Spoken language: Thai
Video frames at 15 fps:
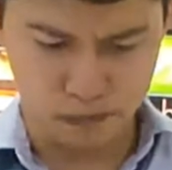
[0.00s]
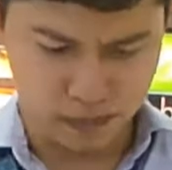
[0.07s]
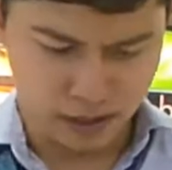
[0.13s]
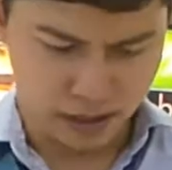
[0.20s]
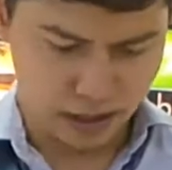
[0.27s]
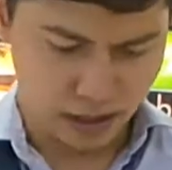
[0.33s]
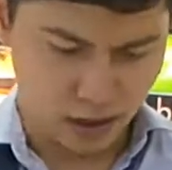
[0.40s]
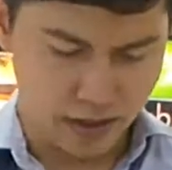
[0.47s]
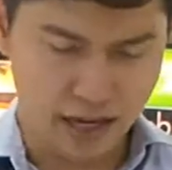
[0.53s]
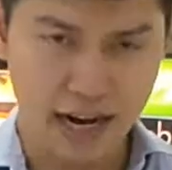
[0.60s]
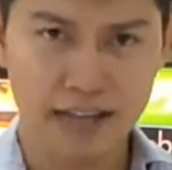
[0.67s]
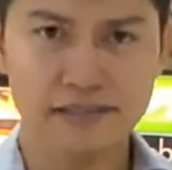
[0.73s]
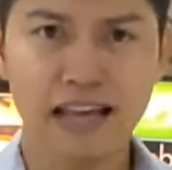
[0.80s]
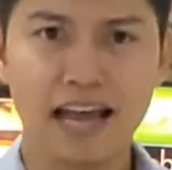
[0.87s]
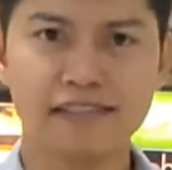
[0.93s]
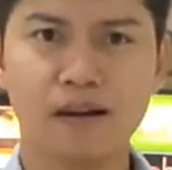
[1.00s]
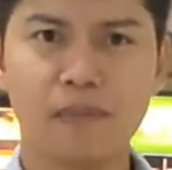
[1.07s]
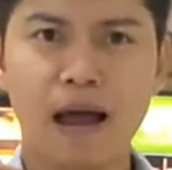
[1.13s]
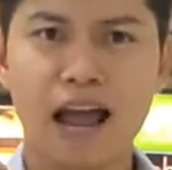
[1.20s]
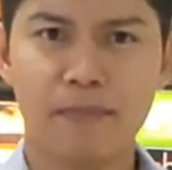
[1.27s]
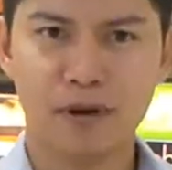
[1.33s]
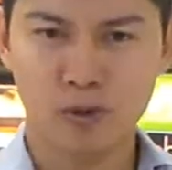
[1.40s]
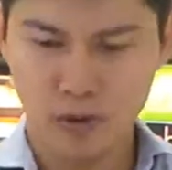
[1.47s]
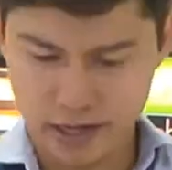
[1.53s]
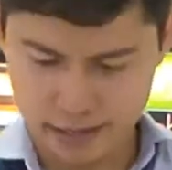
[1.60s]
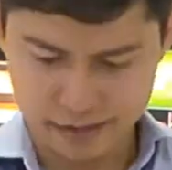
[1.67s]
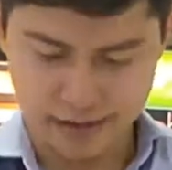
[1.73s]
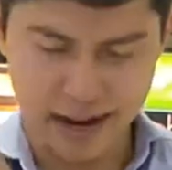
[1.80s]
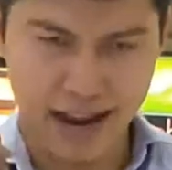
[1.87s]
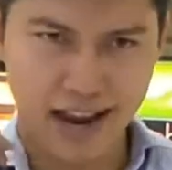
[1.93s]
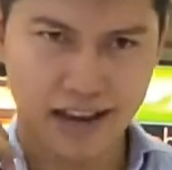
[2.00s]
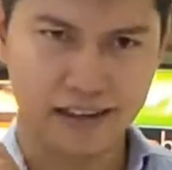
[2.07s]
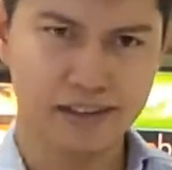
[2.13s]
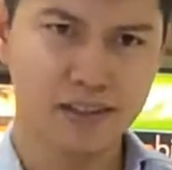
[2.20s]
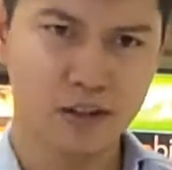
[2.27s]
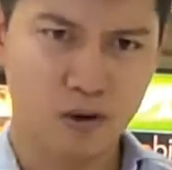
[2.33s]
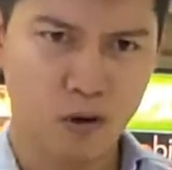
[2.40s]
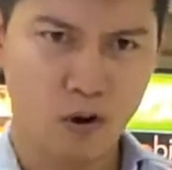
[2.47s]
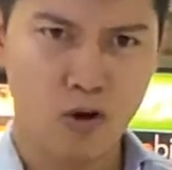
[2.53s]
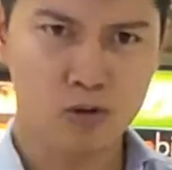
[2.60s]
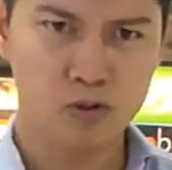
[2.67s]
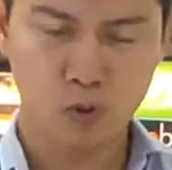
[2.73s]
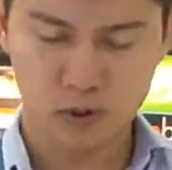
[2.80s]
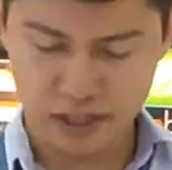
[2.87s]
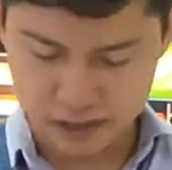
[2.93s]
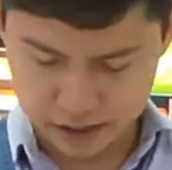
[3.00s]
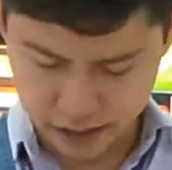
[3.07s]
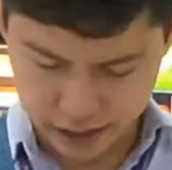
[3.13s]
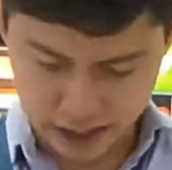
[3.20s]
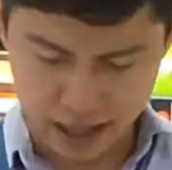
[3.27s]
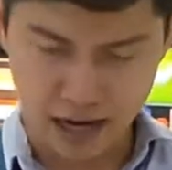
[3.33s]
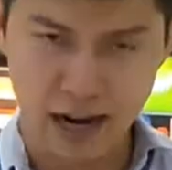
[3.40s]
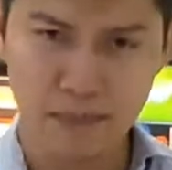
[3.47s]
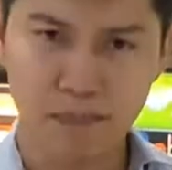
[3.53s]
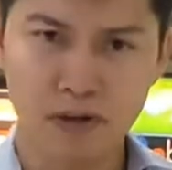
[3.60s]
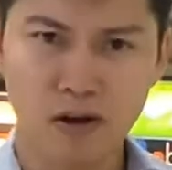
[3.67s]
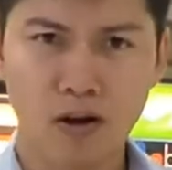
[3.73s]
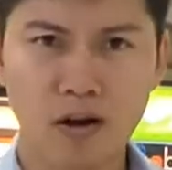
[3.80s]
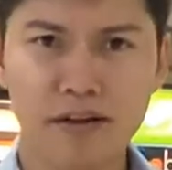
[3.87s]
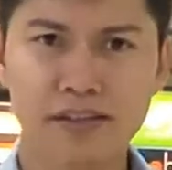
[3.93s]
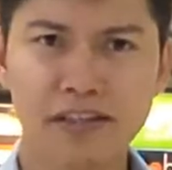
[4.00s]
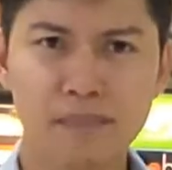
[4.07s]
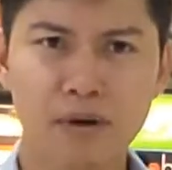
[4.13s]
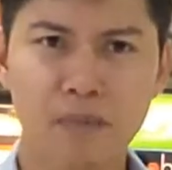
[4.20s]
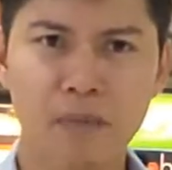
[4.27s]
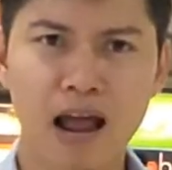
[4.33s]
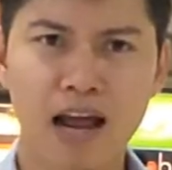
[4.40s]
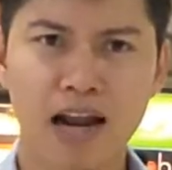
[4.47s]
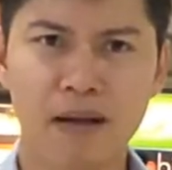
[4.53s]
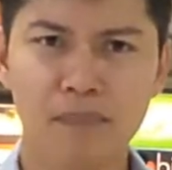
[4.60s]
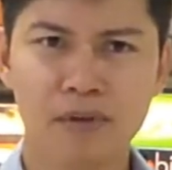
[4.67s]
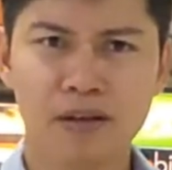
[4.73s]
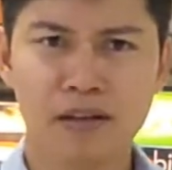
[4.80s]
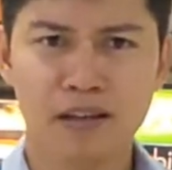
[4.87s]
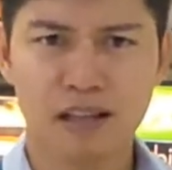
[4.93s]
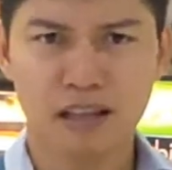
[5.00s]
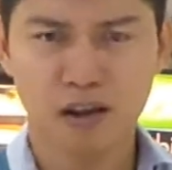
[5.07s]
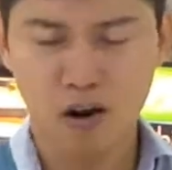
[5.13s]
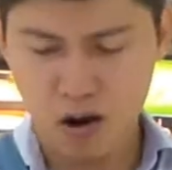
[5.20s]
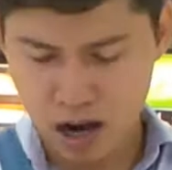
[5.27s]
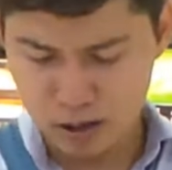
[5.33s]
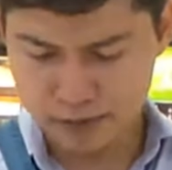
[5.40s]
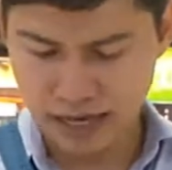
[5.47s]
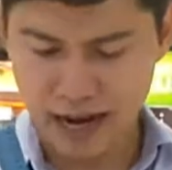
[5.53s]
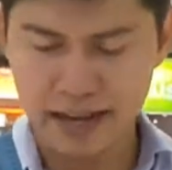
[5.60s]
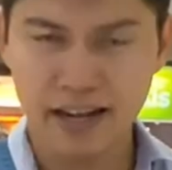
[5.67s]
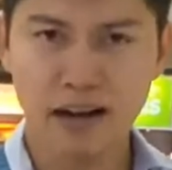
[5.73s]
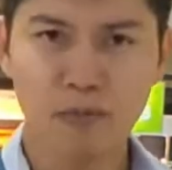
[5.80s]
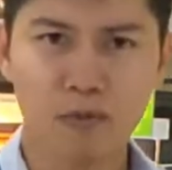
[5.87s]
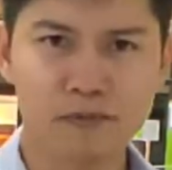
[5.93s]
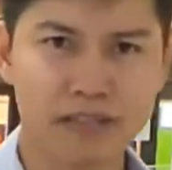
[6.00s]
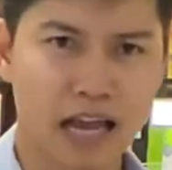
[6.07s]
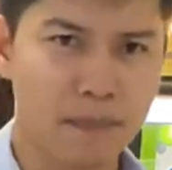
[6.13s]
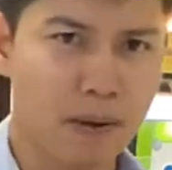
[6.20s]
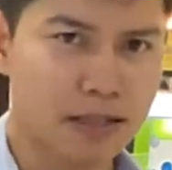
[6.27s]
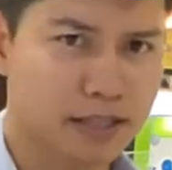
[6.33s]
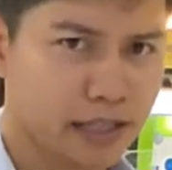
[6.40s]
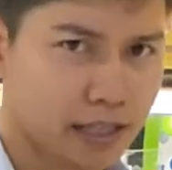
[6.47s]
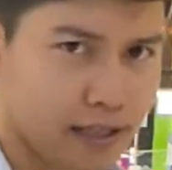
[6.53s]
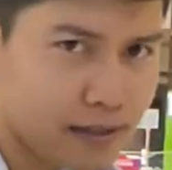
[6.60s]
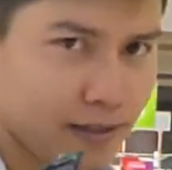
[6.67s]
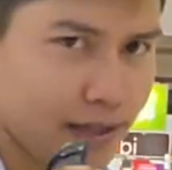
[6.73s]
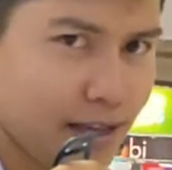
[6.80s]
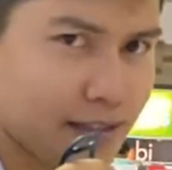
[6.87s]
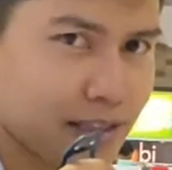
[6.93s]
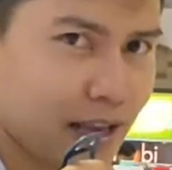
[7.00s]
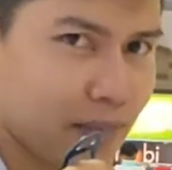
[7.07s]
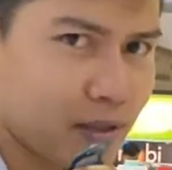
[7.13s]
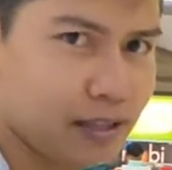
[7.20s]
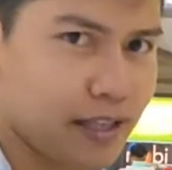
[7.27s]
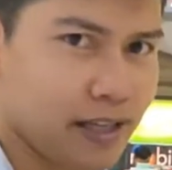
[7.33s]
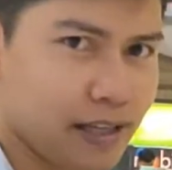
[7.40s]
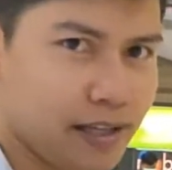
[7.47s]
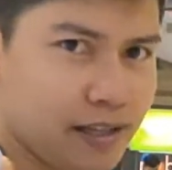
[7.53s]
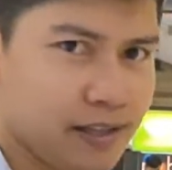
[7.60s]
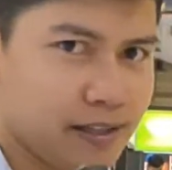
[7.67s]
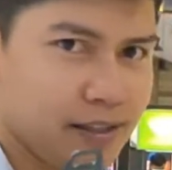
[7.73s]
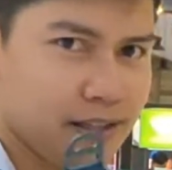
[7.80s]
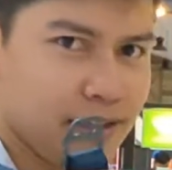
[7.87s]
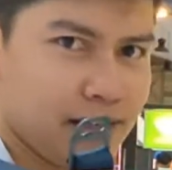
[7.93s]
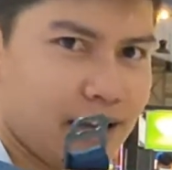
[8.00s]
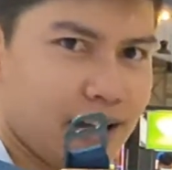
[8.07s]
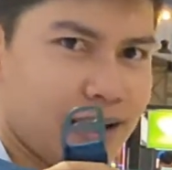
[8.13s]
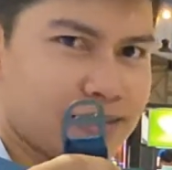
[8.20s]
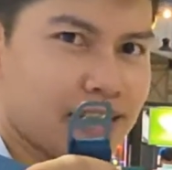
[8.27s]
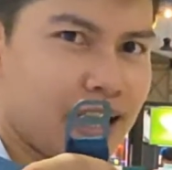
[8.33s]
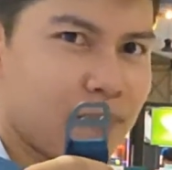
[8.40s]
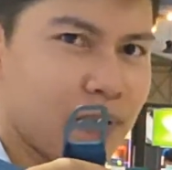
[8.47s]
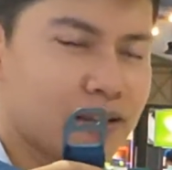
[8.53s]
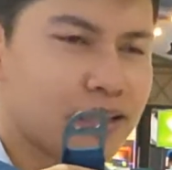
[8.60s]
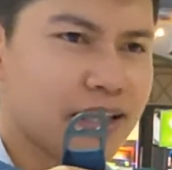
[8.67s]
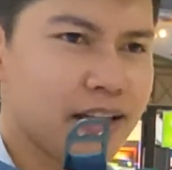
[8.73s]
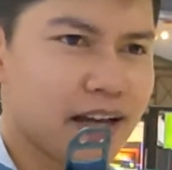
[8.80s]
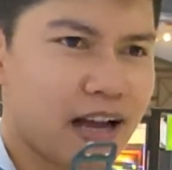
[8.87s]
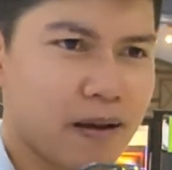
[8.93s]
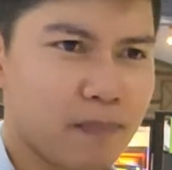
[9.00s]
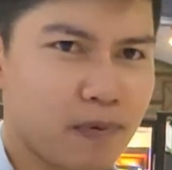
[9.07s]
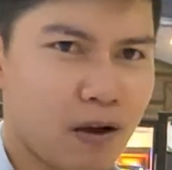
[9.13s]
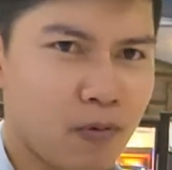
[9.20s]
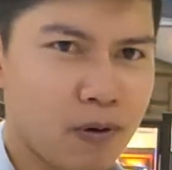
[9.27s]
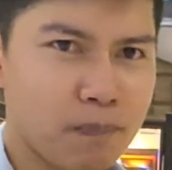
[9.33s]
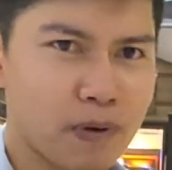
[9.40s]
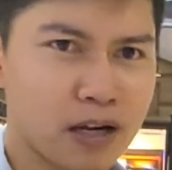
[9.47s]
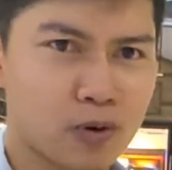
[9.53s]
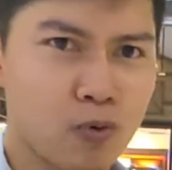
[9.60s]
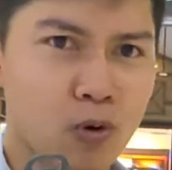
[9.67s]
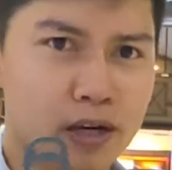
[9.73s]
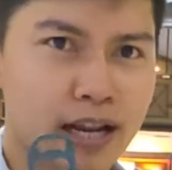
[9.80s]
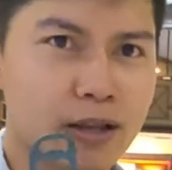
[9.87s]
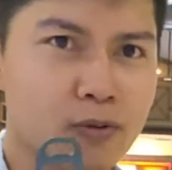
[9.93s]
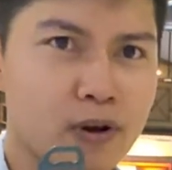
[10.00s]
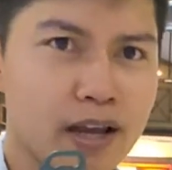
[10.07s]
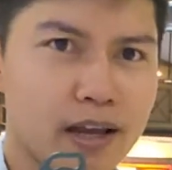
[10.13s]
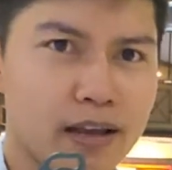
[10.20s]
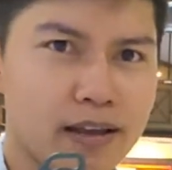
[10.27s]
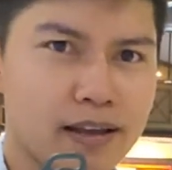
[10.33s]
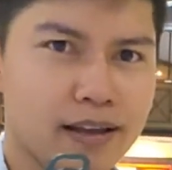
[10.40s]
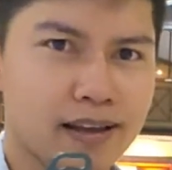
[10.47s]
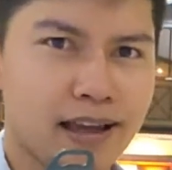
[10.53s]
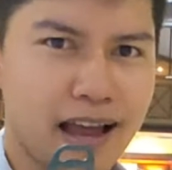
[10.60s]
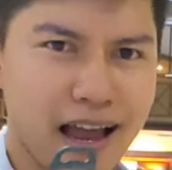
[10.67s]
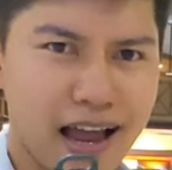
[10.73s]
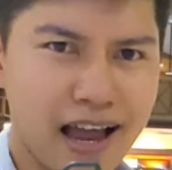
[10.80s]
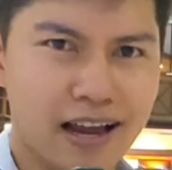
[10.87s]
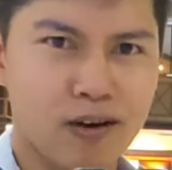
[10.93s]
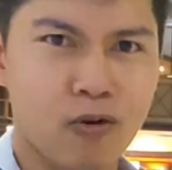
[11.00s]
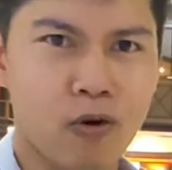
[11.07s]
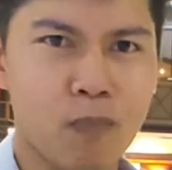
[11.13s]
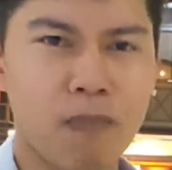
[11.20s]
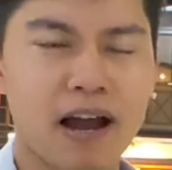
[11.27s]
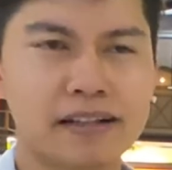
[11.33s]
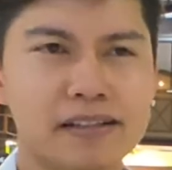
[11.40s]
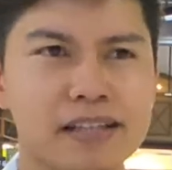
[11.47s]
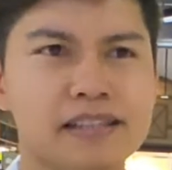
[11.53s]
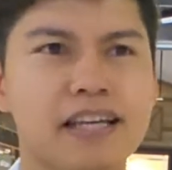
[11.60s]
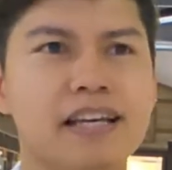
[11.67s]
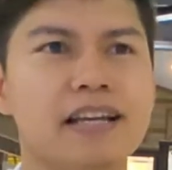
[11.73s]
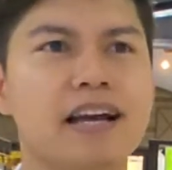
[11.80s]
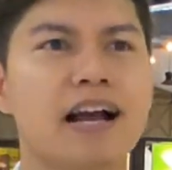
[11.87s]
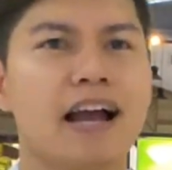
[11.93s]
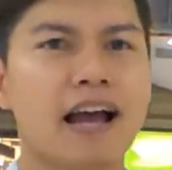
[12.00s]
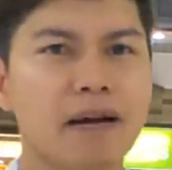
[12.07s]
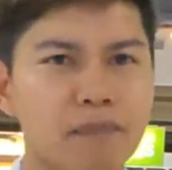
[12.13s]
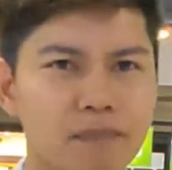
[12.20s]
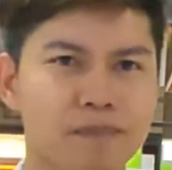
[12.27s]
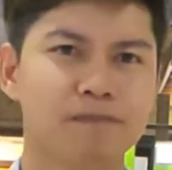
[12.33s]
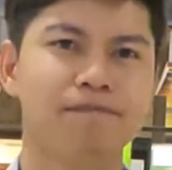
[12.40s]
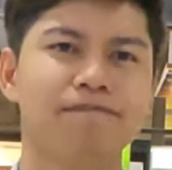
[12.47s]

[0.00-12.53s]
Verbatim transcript: ผมก็จะให้สายสะพายมาด้วยอ่าคล่องตัวจริงๆนะครับ แล้วก็นิ่มมากๆครับ แล้วก็เอาใจนะครับผมสายปาร์ตี้สายปาร์ตี้อ่าสายปาร์ตี้นะครับเอาไว้เปิดขวดได้ด้วยอ่าครบคันจริง ๆนะครับ